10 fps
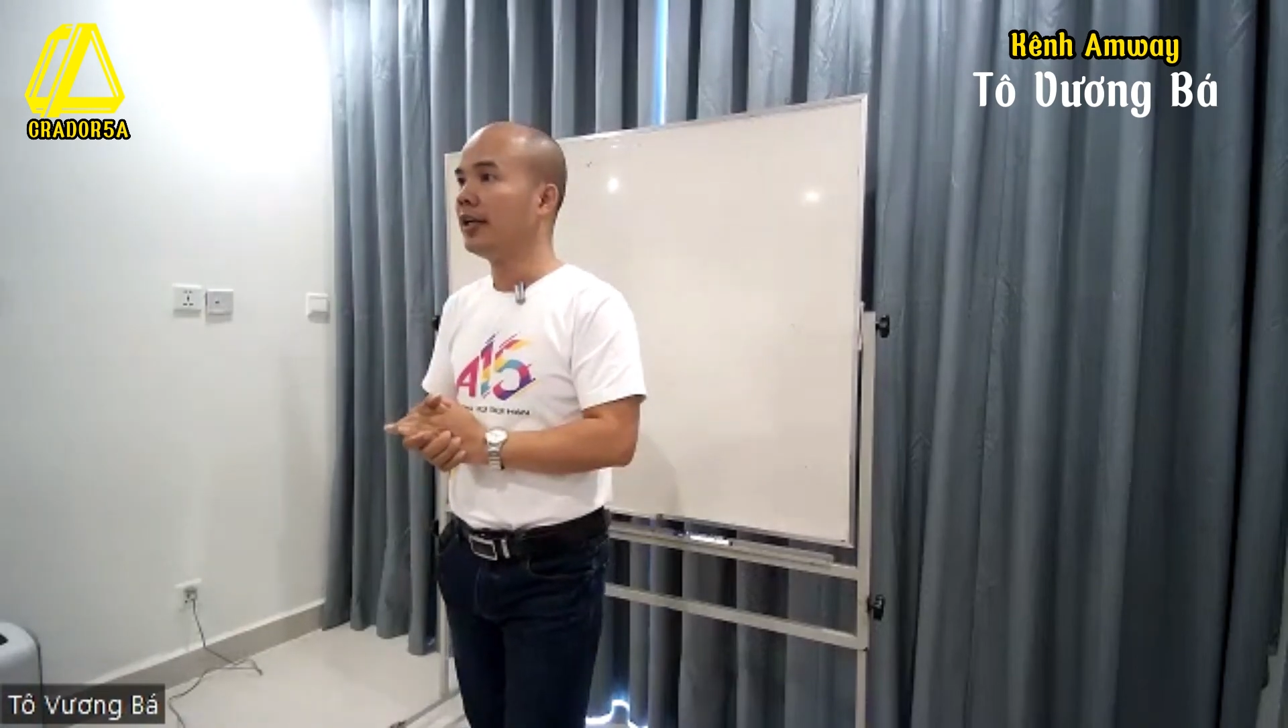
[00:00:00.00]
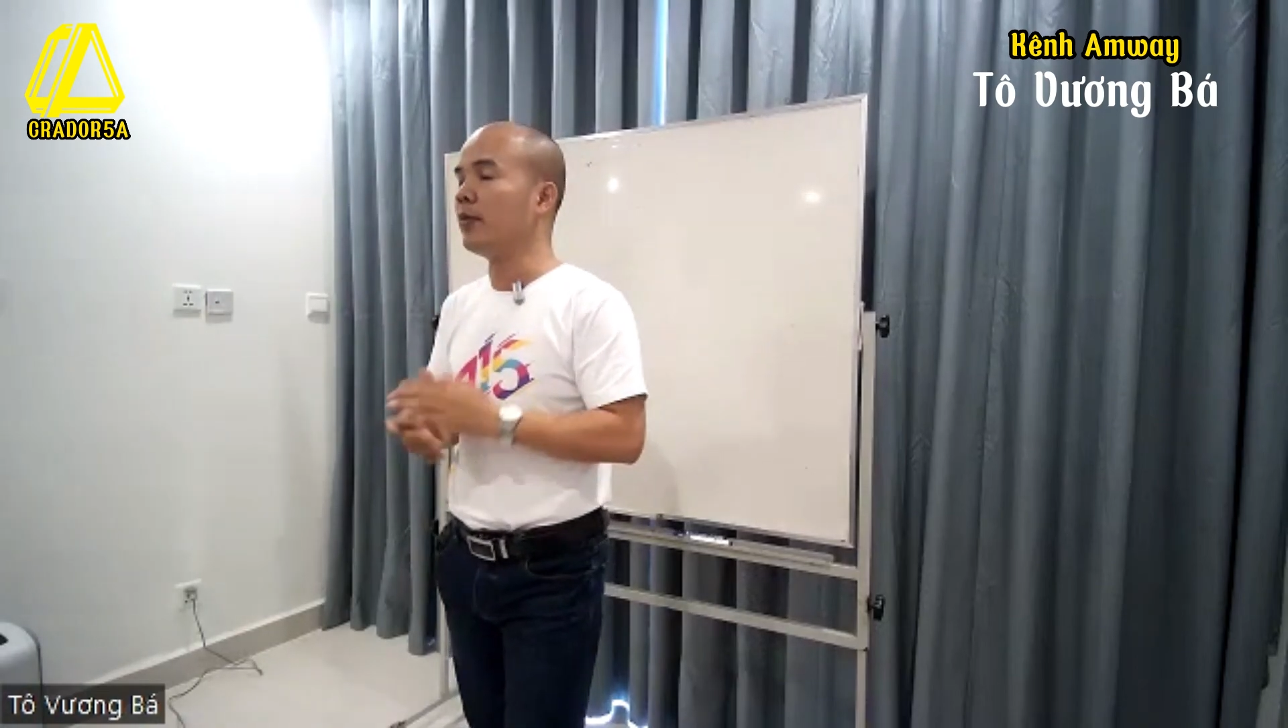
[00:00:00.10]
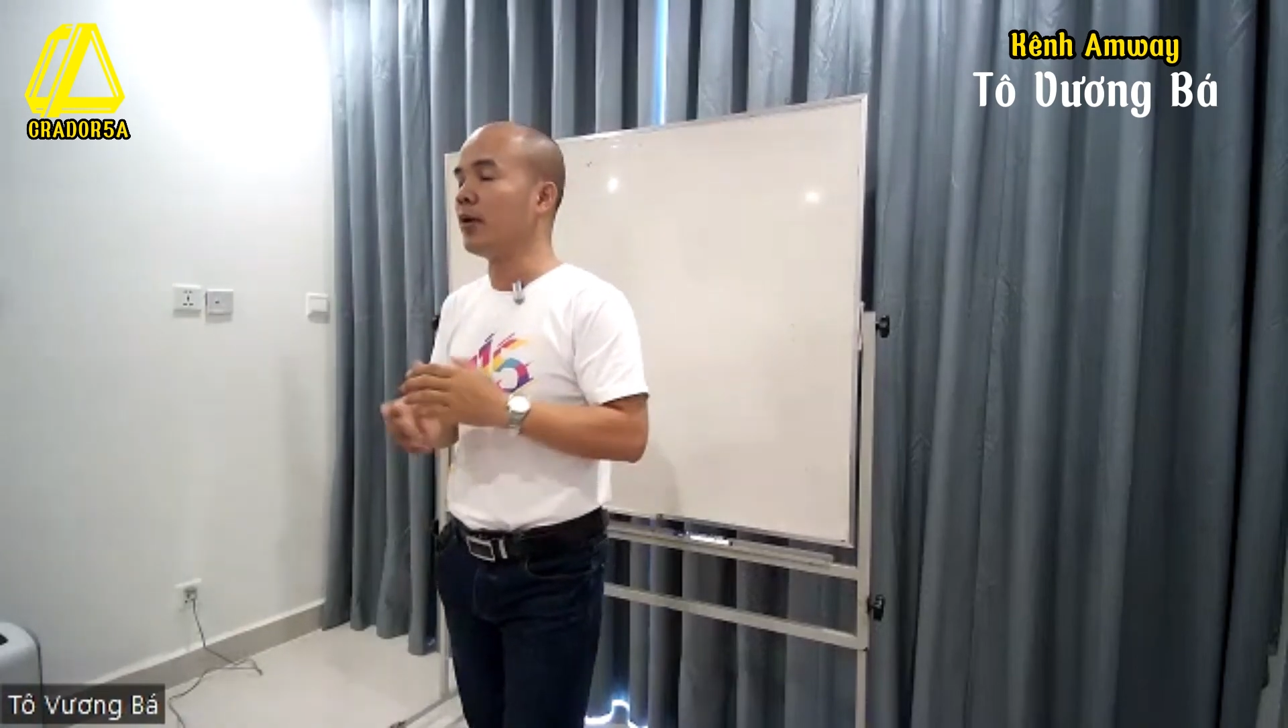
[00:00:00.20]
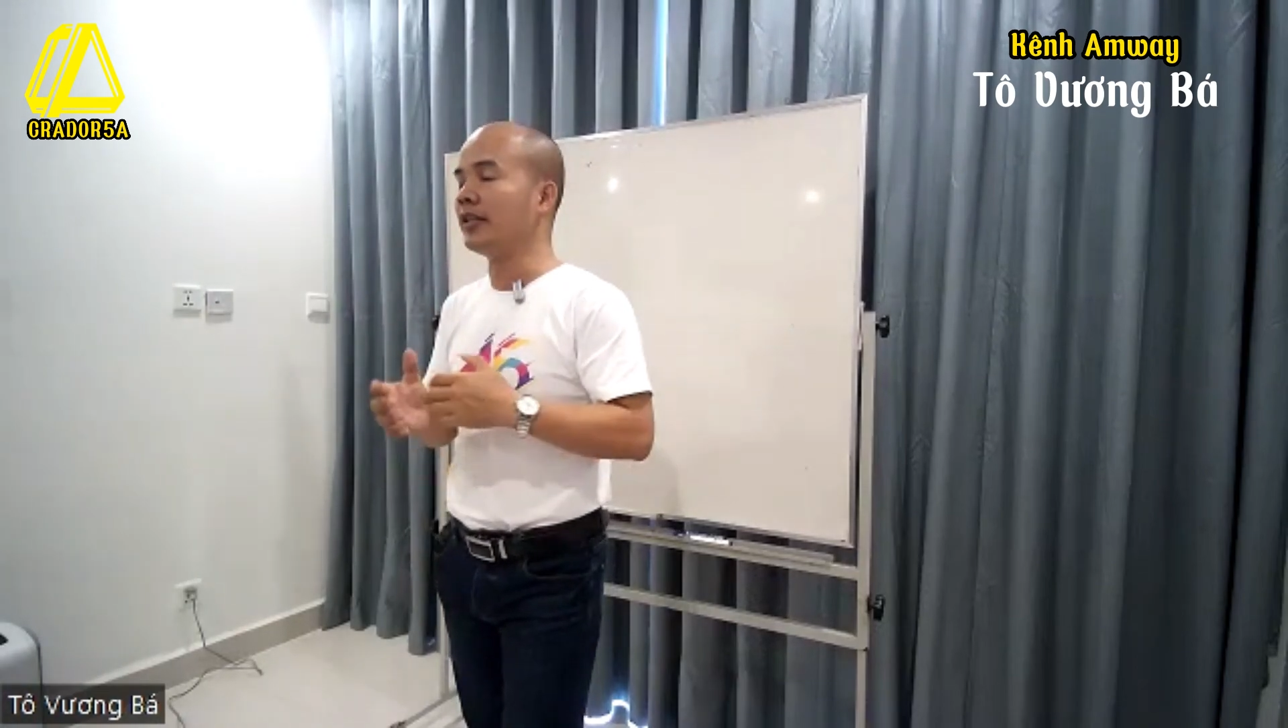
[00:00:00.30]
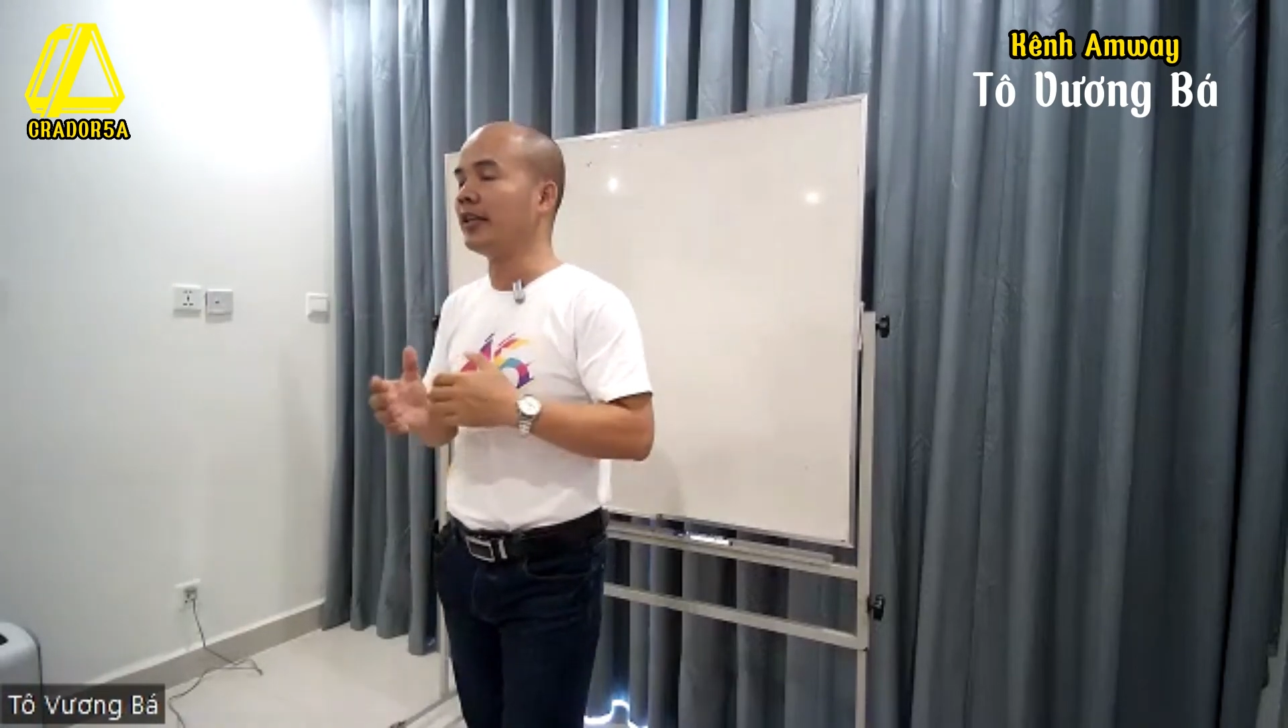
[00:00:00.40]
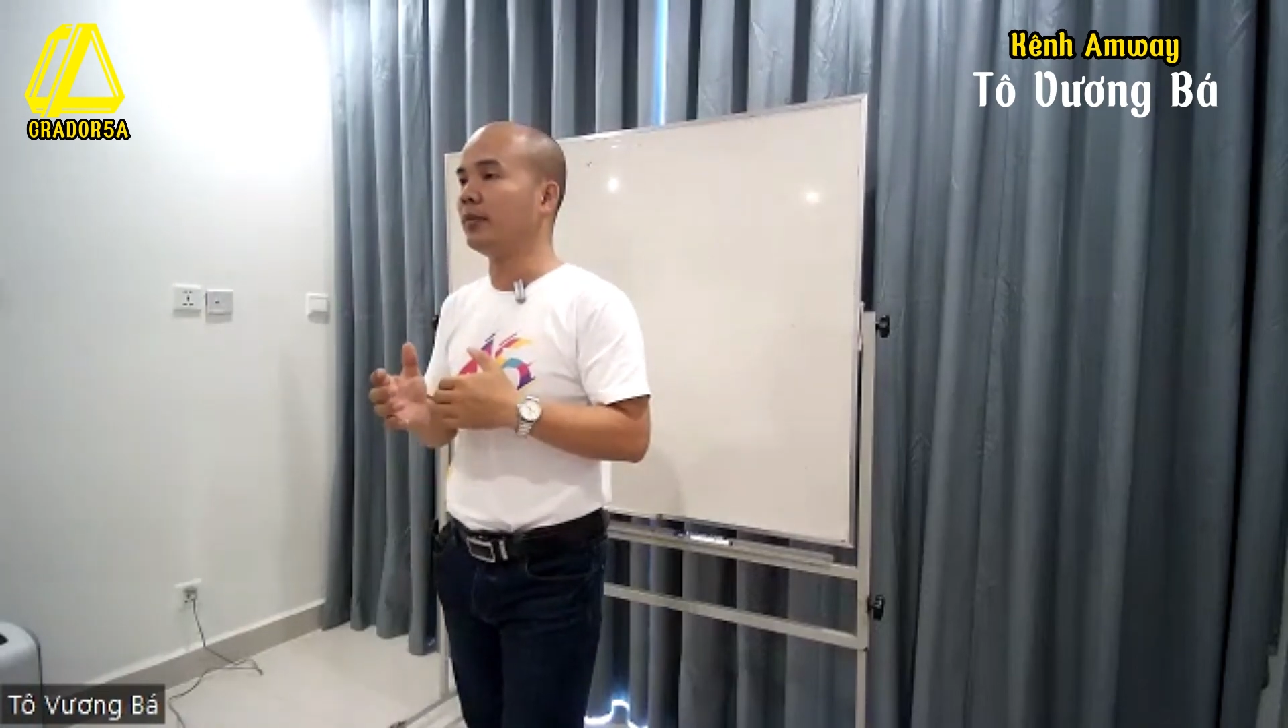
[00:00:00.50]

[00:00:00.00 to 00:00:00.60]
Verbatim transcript: cái quan